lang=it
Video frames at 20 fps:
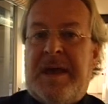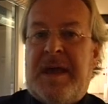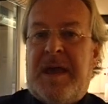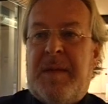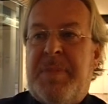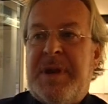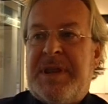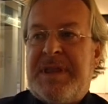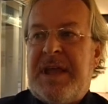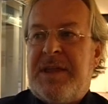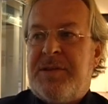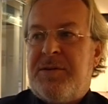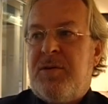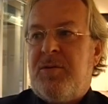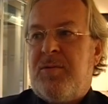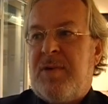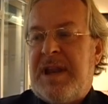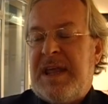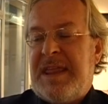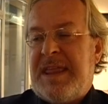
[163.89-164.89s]
e pertanto
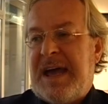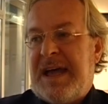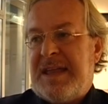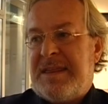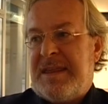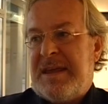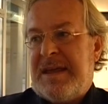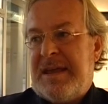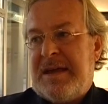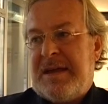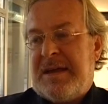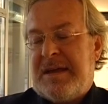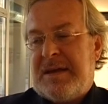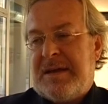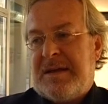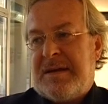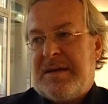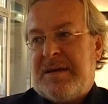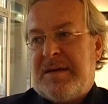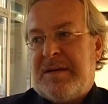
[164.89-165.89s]
in quella
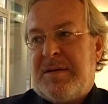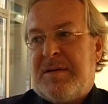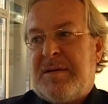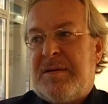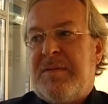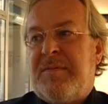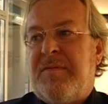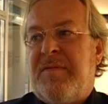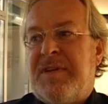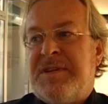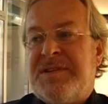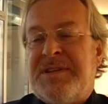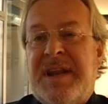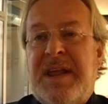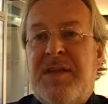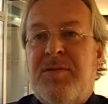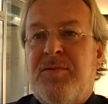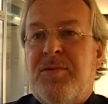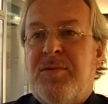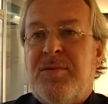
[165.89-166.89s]
data eh,
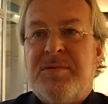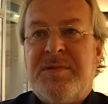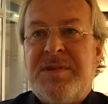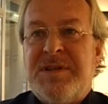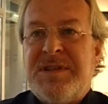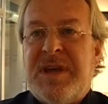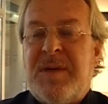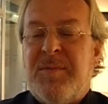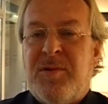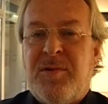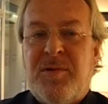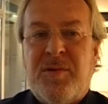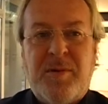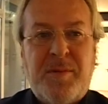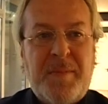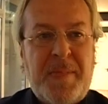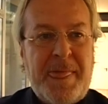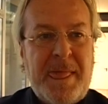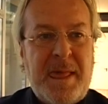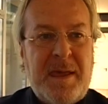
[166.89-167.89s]
saranno diciamo,